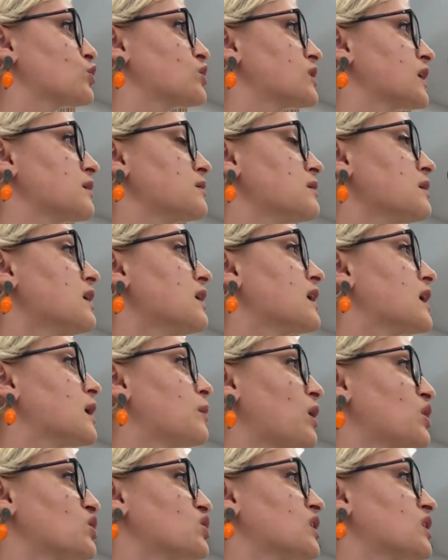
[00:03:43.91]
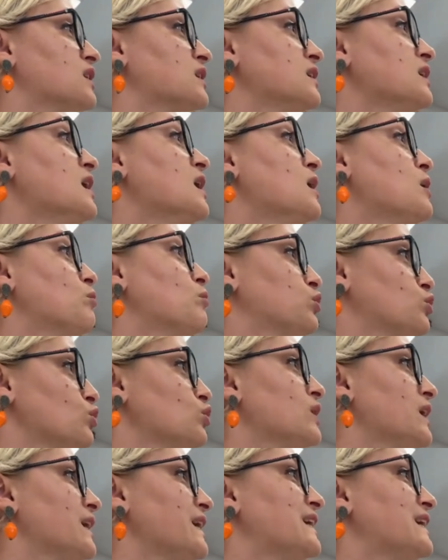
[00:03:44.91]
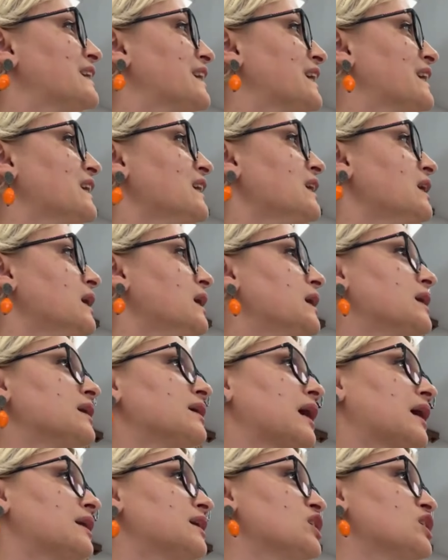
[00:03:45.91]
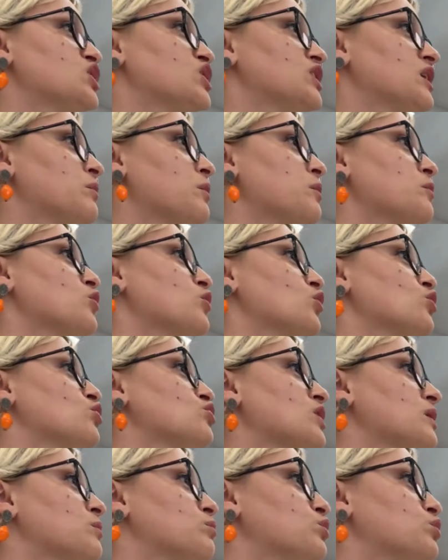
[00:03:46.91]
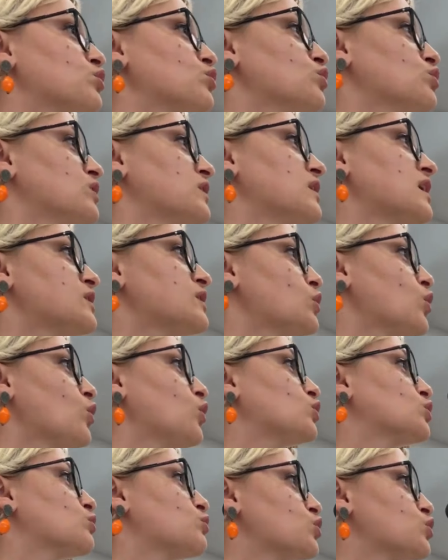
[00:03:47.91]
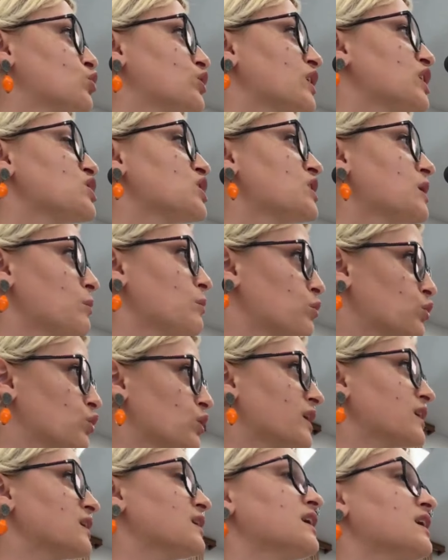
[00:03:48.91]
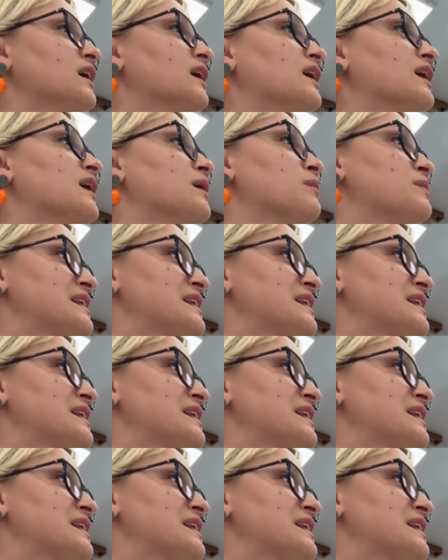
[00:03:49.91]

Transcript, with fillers: Sayın e, Başkan'ın bununla ilgili yani işleme mi koyacak? Bun, nasıl oldu bu süreç? Bunların e,